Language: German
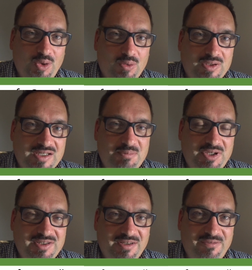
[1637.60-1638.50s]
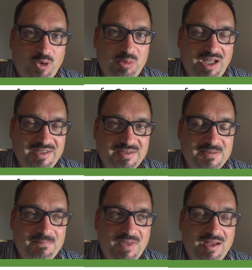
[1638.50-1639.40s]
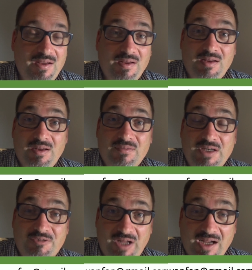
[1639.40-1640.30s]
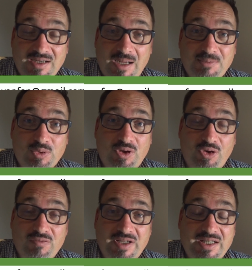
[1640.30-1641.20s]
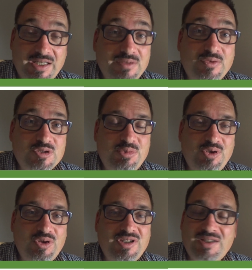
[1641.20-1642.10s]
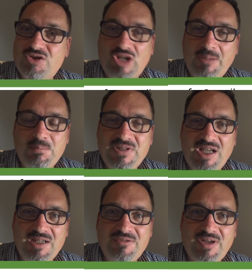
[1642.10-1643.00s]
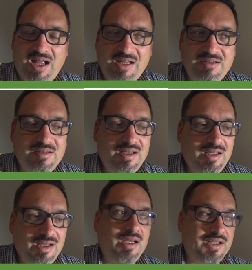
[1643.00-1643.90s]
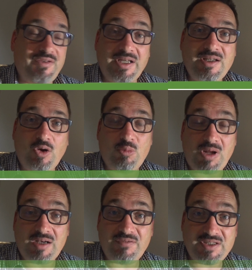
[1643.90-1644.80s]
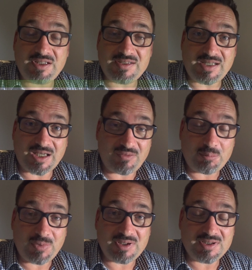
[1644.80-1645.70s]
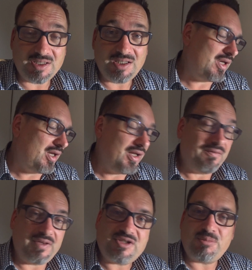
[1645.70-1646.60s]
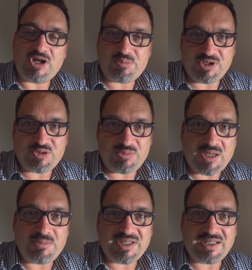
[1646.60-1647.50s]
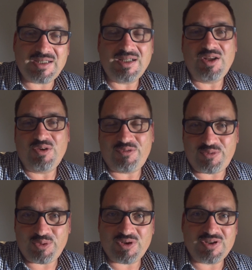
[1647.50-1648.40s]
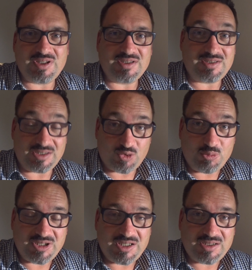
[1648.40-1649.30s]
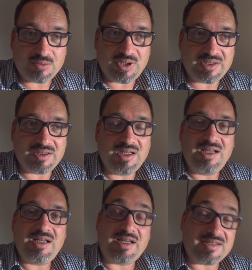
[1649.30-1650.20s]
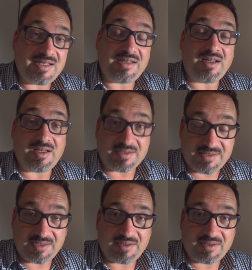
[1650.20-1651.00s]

Und jetzt bin ich da vorbereitet. Wenn ihr Fragen habt oder irgendwelche Infos benötigt, schreibt mich einfach an. Ich verlinke auch mal wichtiges Equipment, wie zum Beispiel Schmiermittel für die Gummidichtungen etc. etc.